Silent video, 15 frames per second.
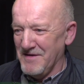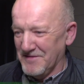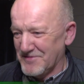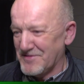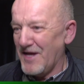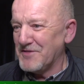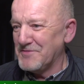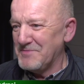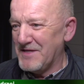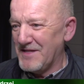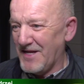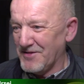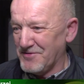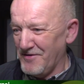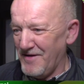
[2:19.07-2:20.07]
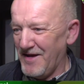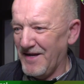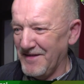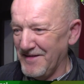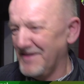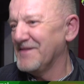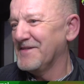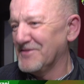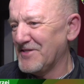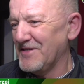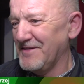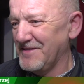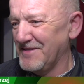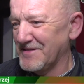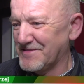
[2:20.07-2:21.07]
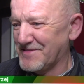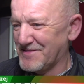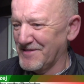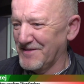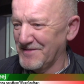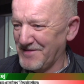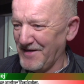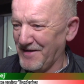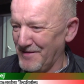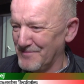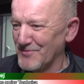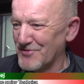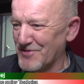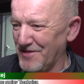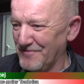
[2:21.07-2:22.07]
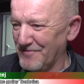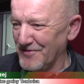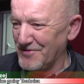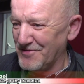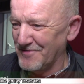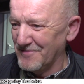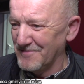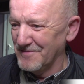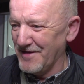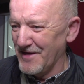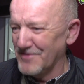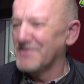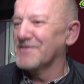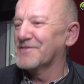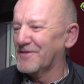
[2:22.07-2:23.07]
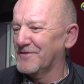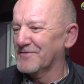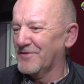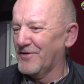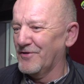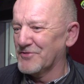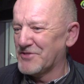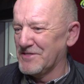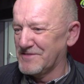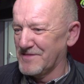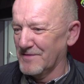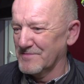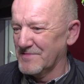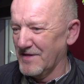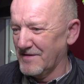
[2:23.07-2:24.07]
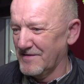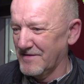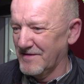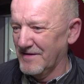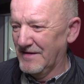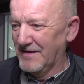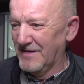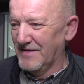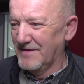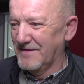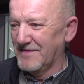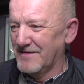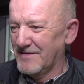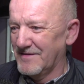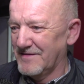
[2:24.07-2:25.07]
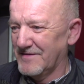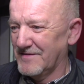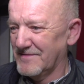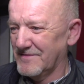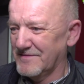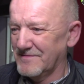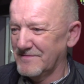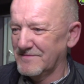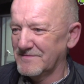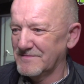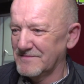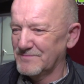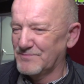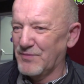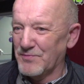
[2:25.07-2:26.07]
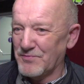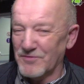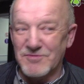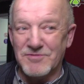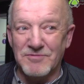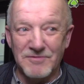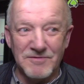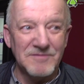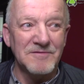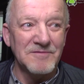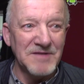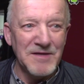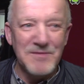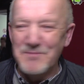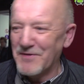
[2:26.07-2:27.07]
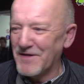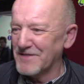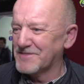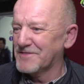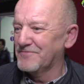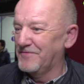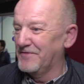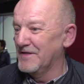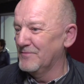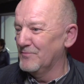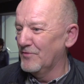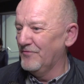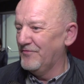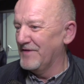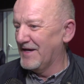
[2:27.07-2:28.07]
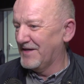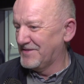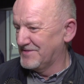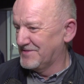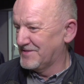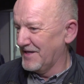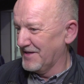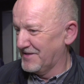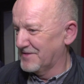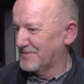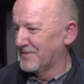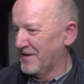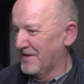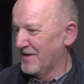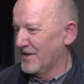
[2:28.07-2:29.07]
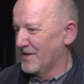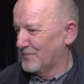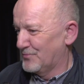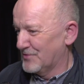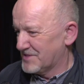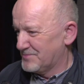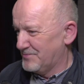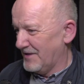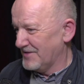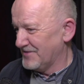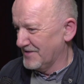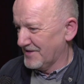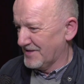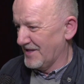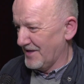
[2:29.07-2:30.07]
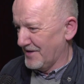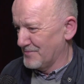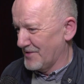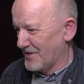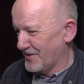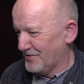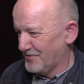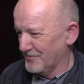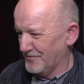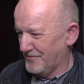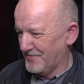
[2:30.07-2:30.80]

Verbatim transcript: Stać mnie na to, ale jeżeli jest taka możliwość, to chętnie korzystam z takich yy, po prostu imprez, filmów, jakichś takich bezpłatnych dla emerytów.